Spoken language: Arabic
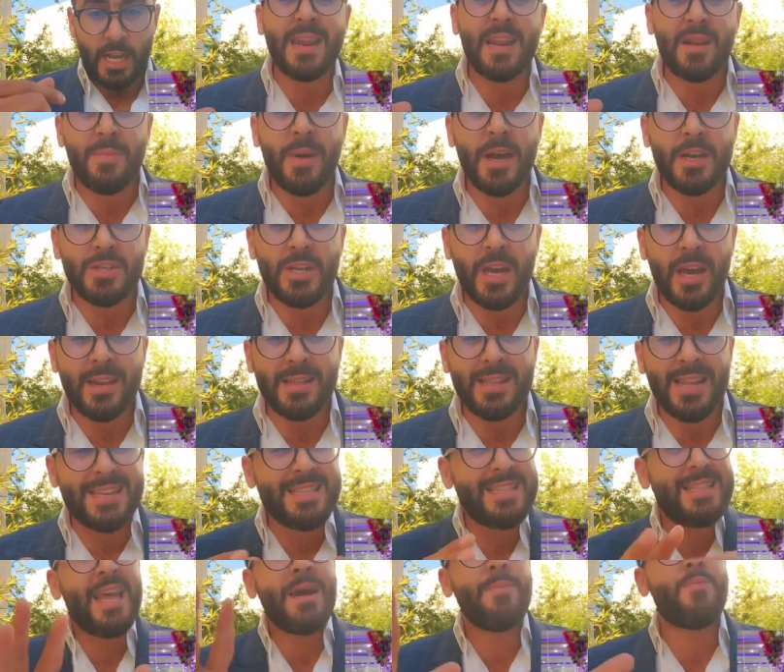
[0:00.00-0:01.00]
البشر
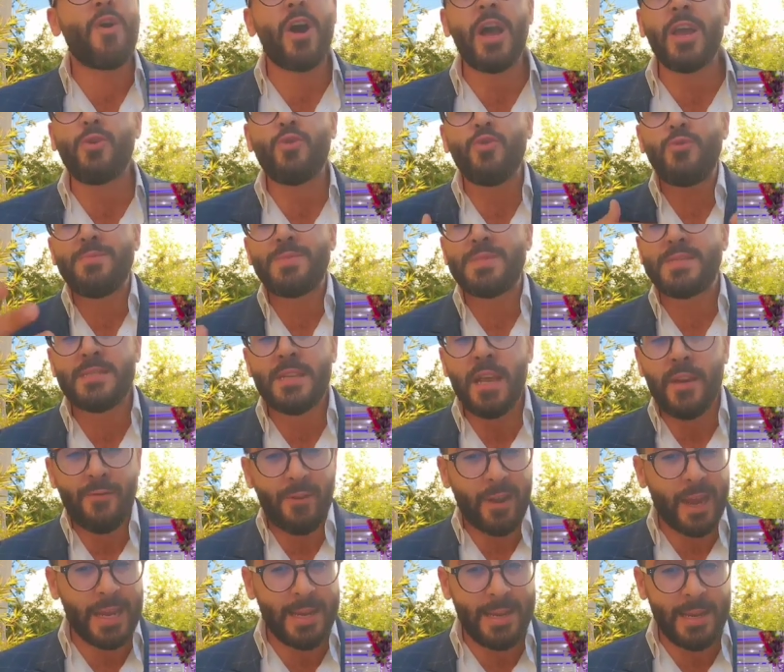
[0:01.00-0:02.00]
داك الذهب واخا يكون
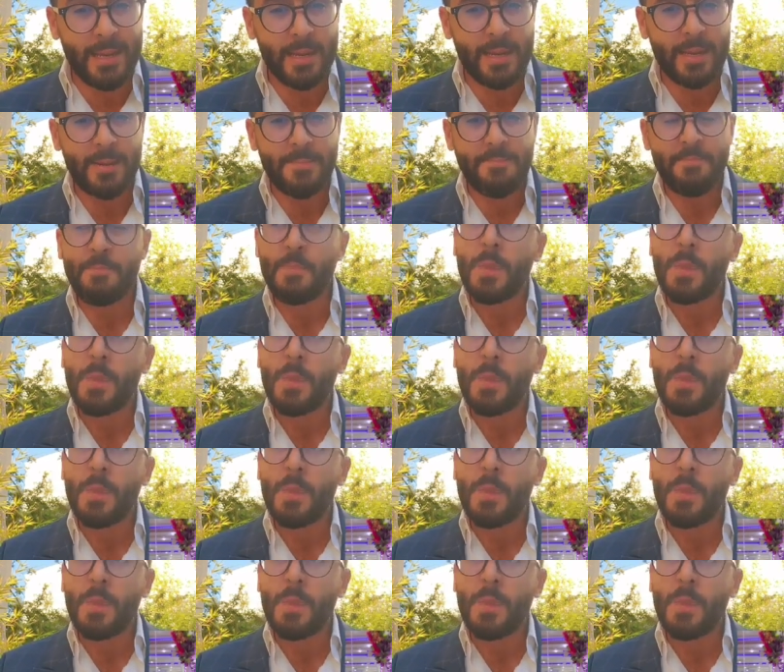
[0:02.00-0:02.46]
بزاف قليل